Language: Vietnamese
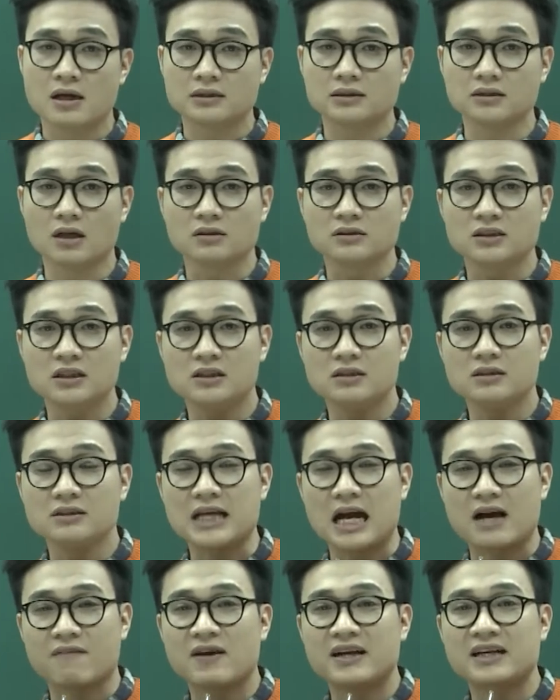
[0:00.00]
dường như
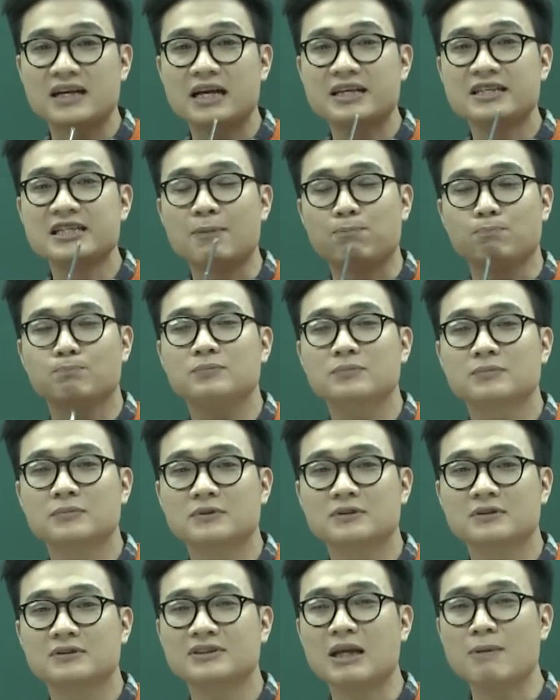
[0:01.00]
nhà văn đã nhập
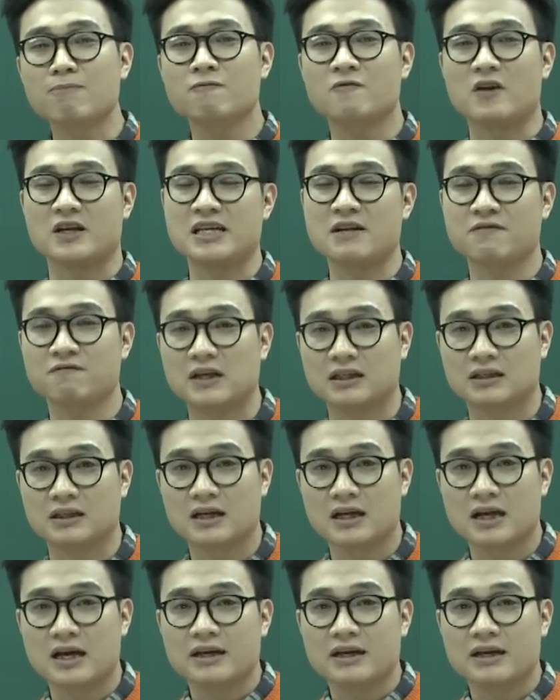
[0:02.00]
tâm vào nhân vật